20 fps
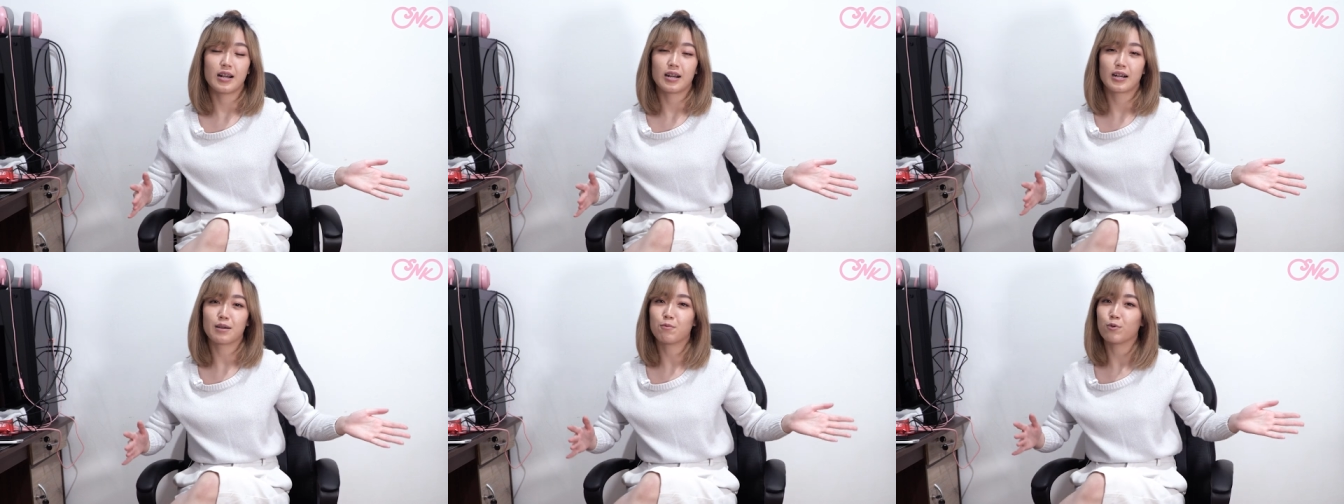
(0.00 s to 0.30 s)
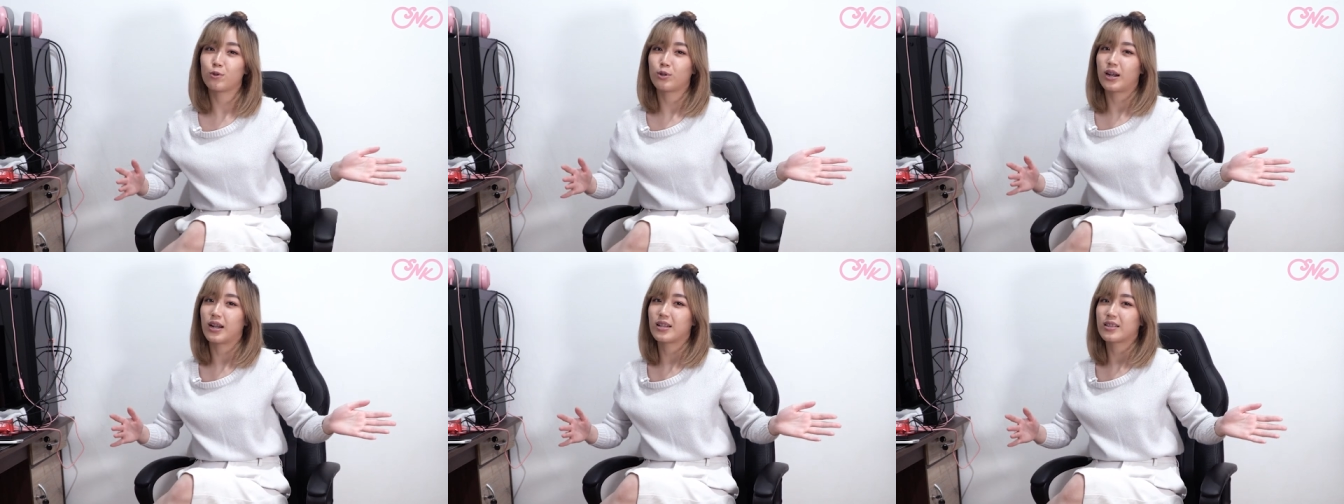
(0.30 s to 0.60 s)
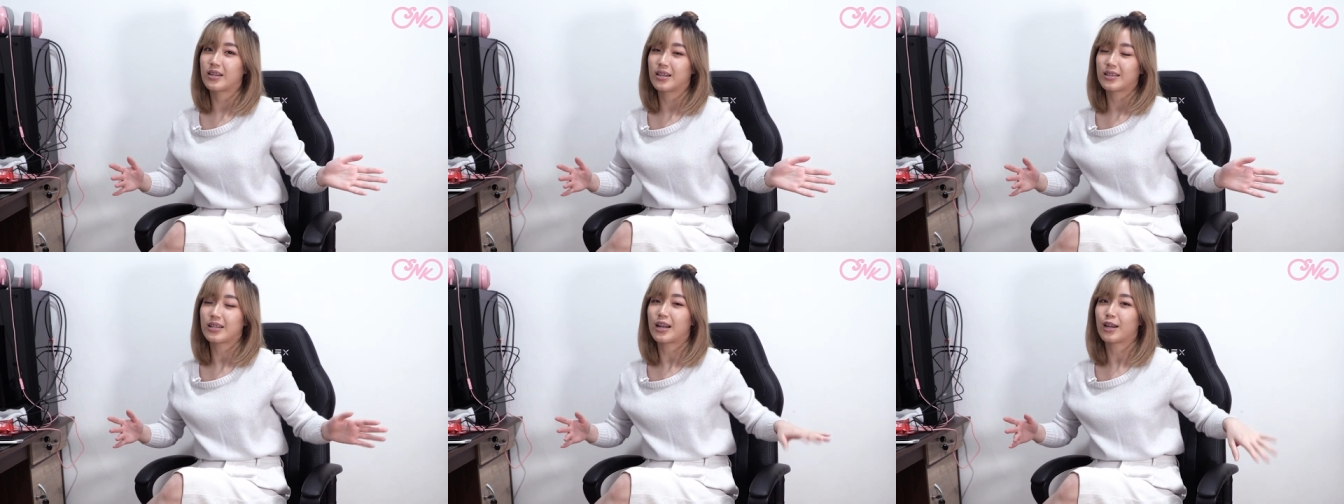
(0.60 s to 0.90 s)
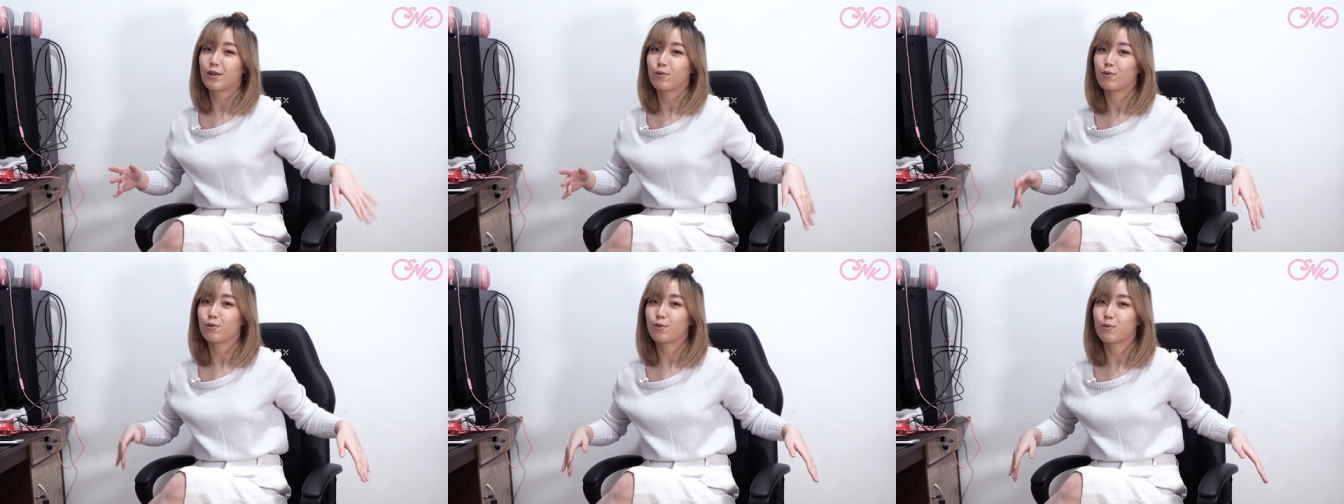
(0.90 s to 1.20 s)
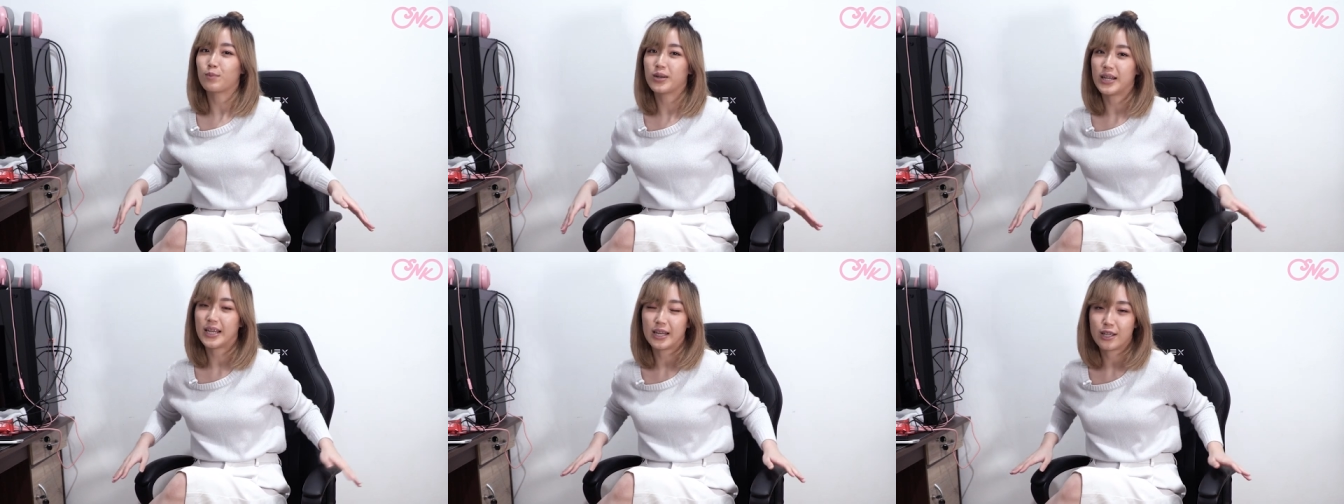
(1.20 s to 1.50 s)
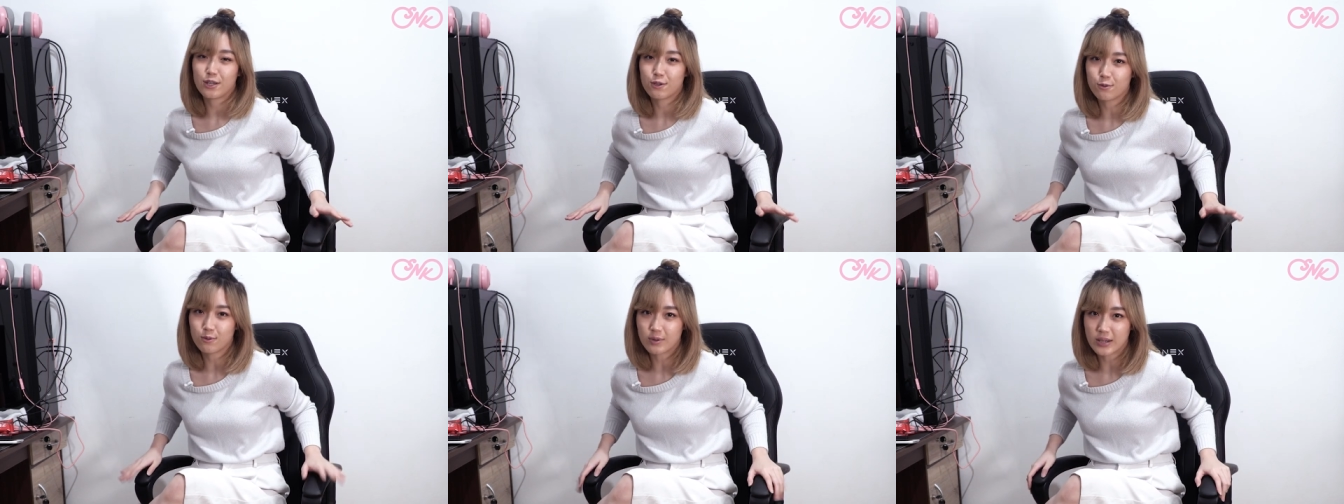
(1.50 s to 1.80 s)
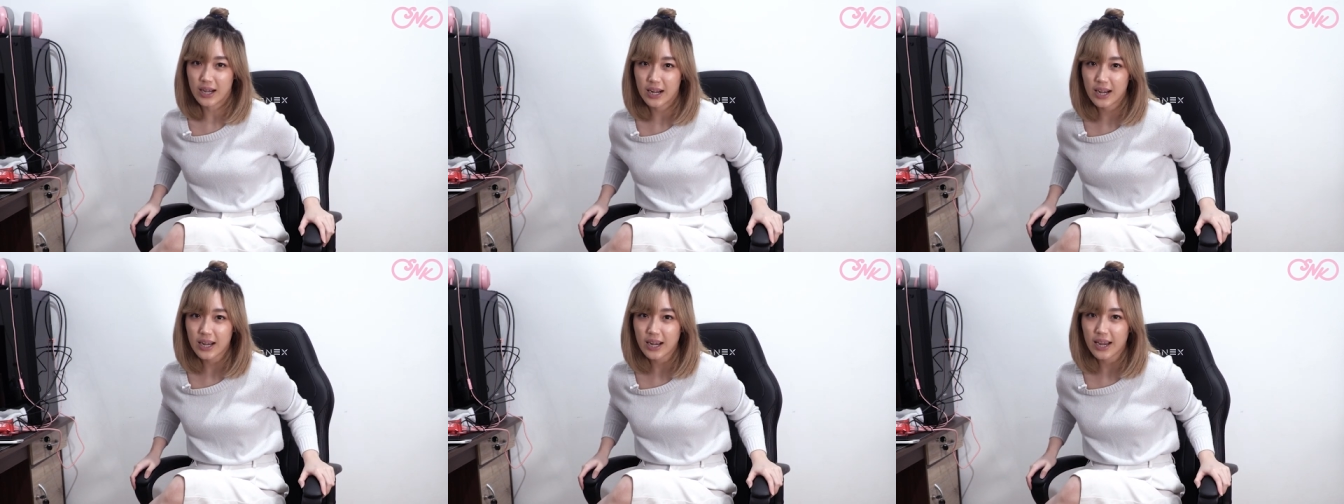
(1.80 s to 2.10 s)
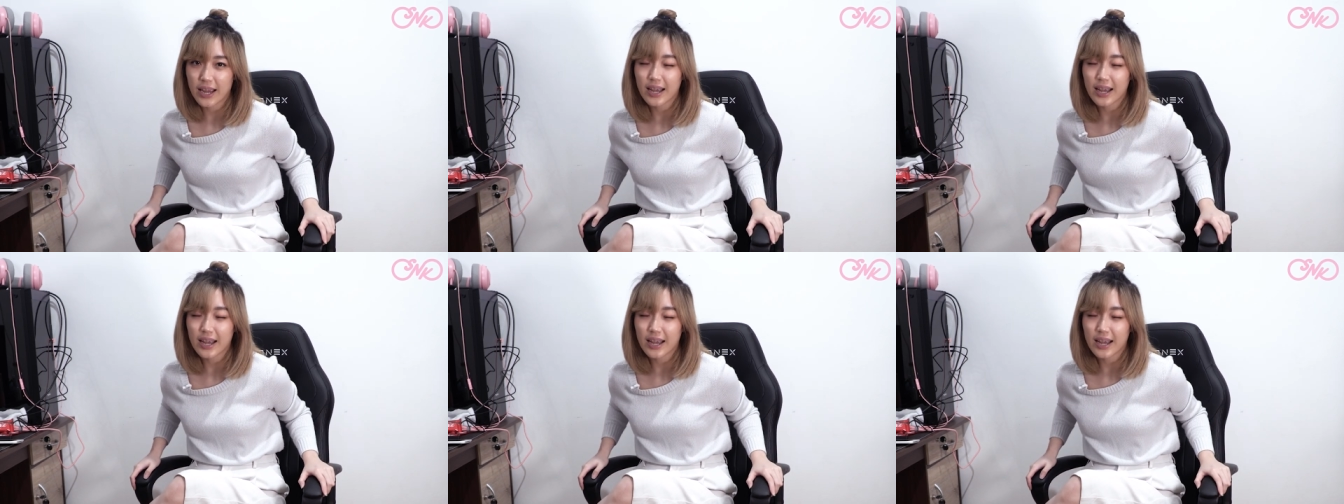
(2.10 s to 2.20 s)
kebetulan tertarik untuk beli ini juga,